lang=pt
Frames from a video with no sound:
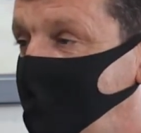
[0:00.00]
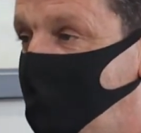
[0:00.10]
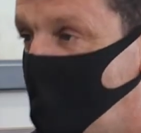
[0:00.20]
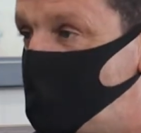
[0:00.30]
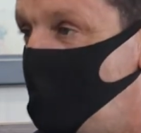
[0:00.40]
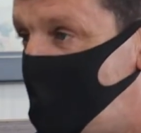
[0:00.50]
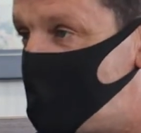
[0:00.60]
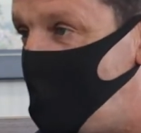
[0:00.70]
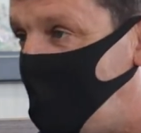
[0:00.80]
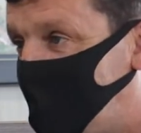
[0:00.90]
Então, eu sou meio
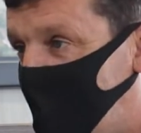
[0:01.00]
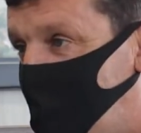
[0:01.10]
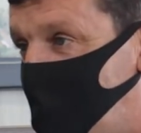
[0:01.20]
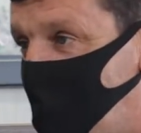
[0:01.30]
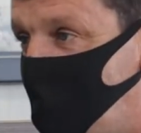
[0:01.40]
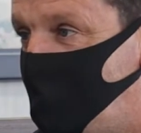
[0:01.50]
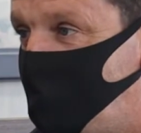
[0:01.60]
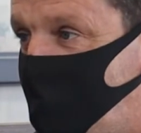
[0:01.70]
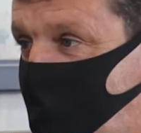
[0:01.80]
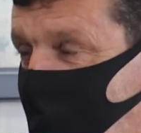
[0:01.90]
geográfico,
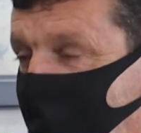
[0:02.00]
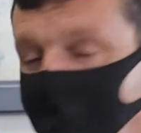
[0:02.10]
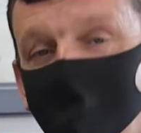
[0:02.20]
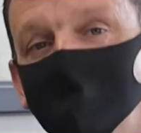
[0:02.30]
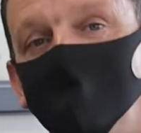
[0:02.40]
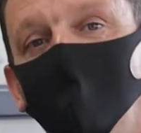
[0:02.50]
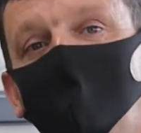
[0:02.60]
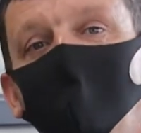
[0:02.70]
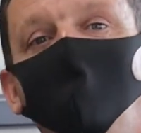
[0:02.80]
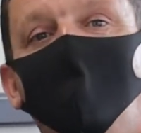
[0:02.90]
eu, eu
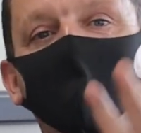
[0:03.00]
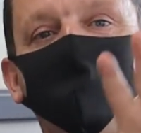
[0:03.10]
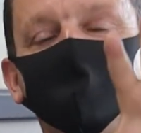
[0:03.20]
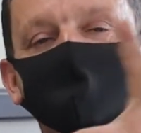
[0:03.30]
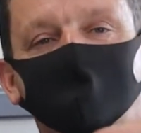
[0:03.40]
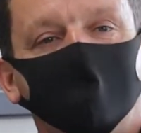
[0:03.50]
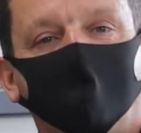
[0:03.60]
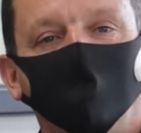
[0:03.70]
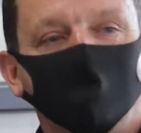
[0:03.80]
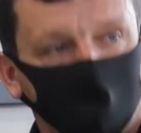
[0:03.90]
até uma árvore
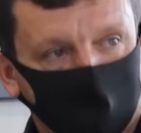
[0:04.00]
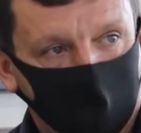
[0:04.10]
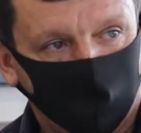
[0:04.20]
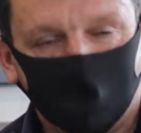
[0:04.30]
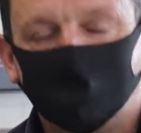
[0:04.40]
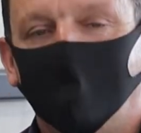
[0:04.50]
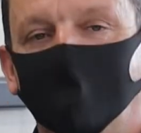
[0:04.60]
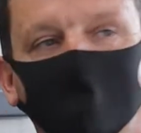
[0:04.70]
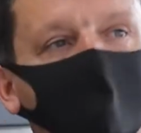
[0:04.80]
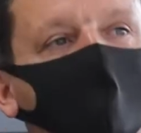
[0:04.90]
seca, eu gravo onde que ela
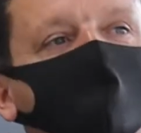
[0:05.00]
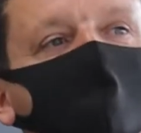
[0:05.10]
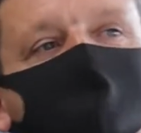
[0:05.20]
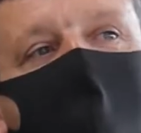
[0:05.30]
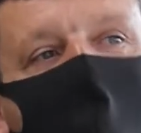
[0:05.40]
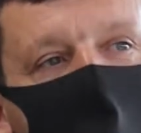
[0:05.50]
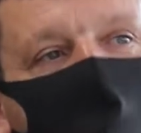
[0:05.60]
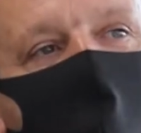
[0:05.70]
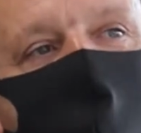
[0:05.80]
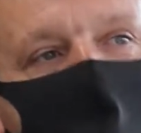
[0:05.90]
está, se ela está
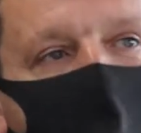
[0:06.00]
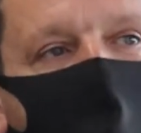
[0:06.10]
verde, ela